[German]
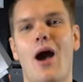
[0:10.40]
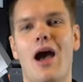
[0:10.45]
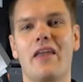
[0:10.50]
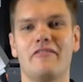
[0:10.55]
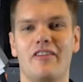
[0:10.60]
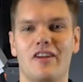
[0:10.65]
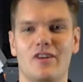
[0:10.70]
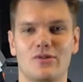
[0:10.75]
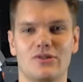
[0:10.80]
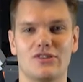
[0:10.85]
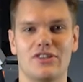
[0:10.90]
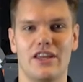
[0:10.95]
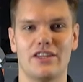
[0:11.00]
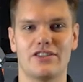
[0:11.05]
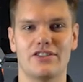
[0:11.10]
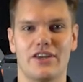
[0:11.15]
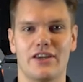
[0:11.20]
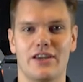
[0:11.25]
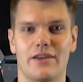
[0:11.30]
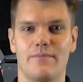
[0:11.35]
Anwendungstechnik.
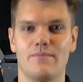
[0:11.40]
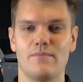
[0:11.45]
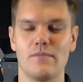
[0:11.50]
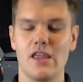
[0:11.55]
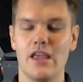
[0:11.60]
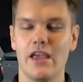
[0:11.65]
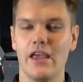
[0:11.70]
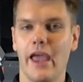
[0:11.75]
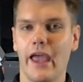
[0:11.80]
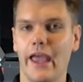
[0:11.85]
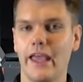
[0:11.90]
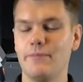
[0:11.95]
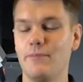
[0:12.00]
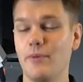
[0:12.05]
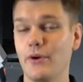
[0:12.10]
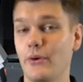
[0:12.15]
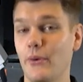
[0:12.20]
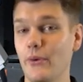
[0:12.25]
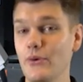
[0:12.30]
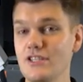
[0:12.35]
Ich
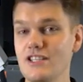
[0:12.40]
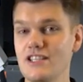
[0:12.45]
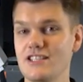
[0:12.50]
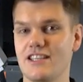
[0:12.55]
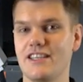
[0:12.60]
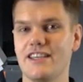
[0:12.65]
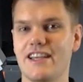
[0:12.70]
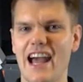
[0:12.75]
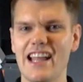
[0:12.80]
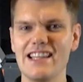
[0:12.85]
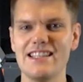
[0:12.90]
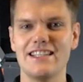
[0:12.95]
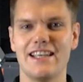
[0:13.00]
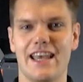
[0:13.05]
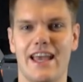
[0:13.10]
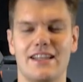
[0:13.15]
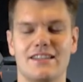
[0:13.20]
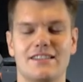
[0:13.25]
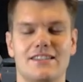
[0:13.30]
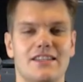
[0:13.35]
begrüße Sie ganz
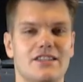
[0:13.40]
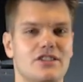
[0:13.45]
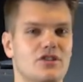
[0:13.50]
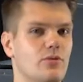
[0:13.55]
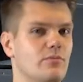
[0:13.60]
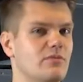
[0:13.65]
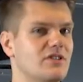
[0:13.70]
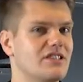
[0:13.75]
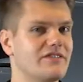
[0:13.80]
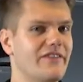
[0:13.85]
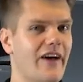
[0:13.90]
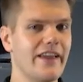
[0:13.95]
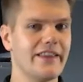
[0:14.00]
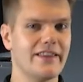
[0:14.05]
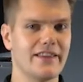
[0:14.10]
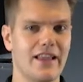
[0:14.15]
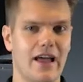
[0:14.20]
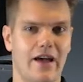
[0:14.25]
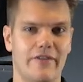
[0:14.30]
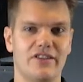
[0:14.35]
herzlich zum
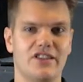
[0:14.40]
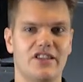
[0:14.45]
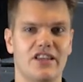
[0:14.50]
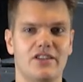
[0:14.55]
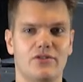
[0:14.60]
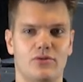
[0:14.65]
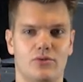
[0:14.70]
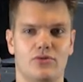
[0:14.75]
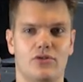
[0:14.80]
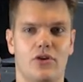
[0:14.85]
zweiten AWT-Tutorial.